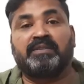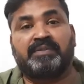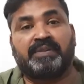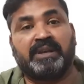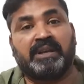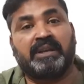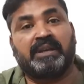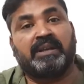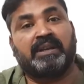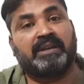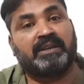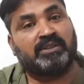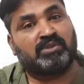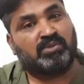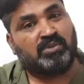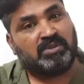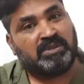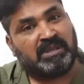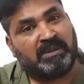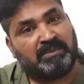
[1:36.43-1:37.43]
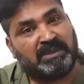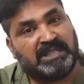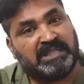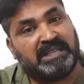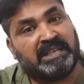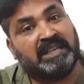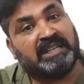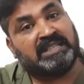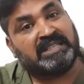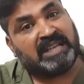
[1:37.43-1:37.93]
फिर इसको समझ
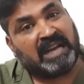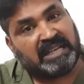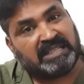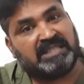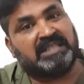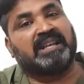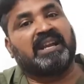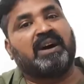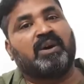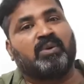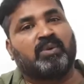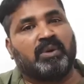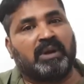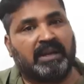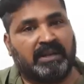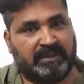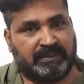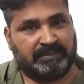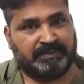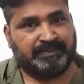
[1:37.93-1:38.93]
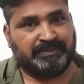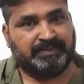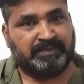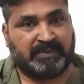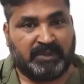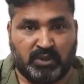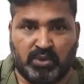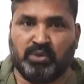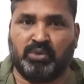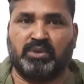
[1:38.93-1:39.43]
के जांचना होगा
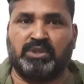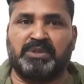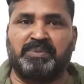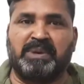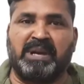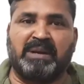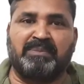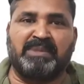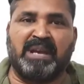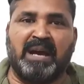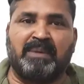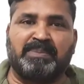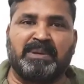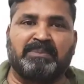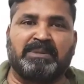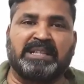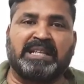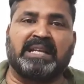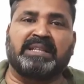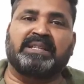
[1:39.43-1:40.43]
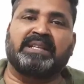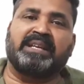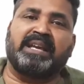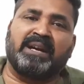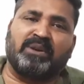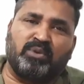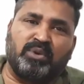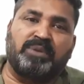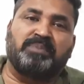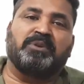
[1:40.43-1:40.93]
जो कुछ भी हम यहाँ पे बताते हैं
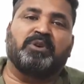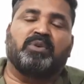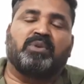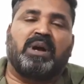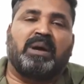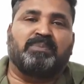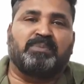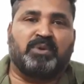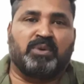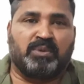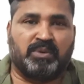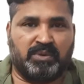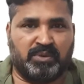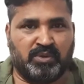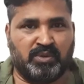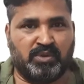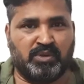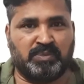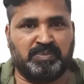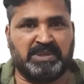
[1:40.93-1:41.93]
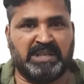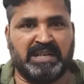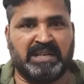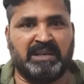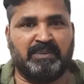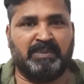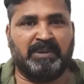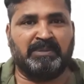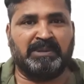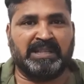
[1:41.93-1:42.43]
या कोई भी और आपको यूट्यूब
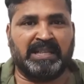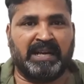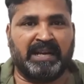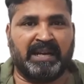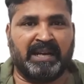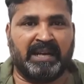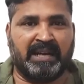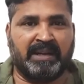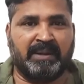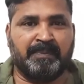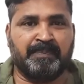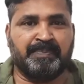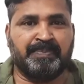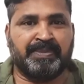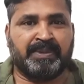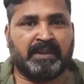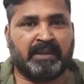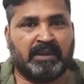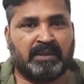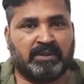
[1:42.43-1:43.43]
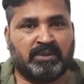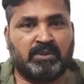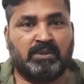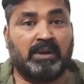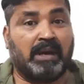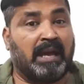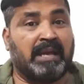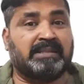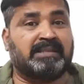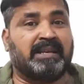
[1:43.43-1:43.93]
चैनल पे बता रहा है
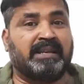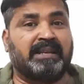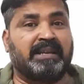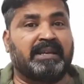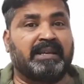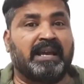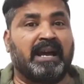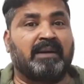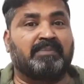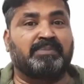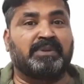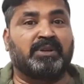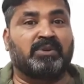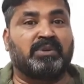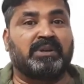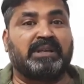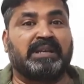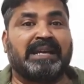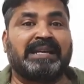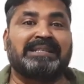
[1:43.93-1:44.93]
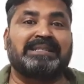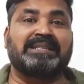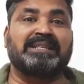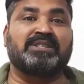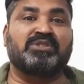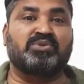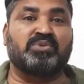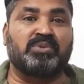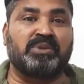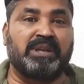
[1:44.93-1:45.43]
तो ऐसा नहीं कि आपने कोई नई
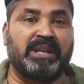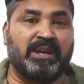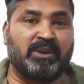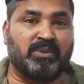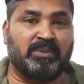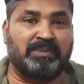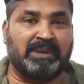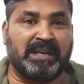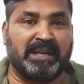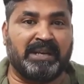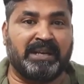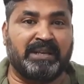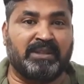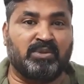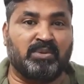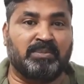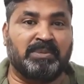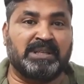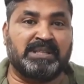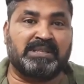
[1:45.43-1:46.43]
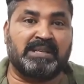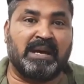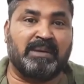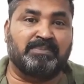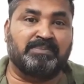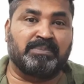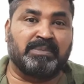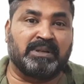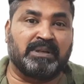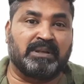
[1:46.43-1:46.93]
चीज सुनने को मिल गई तो बस
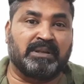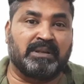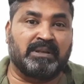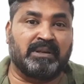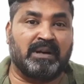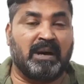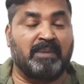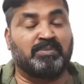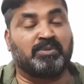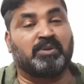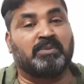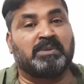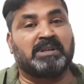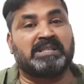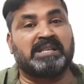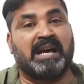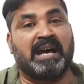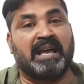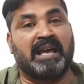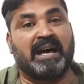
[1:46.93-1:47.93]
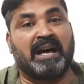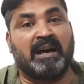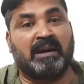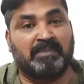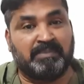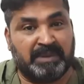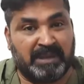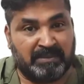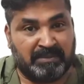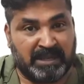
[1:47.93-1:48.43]
आप आपको मजा आया
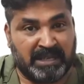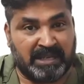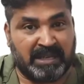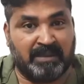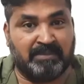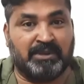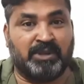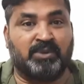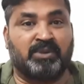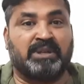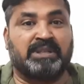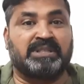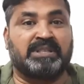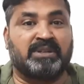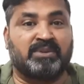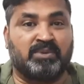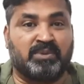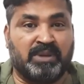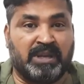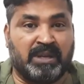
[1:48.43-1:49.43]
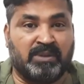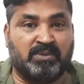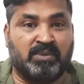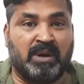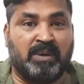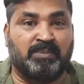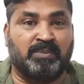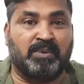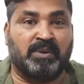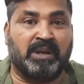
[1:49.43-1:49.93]
आपके मन का मनोरंजन हो गया तो
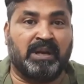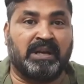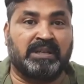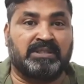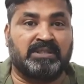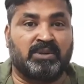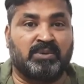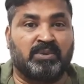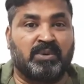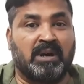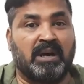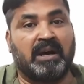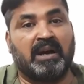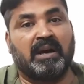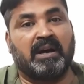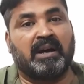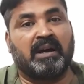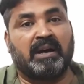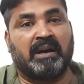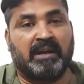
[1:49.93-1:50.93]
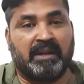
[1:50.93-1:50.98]
आपको लगा चलो हा हा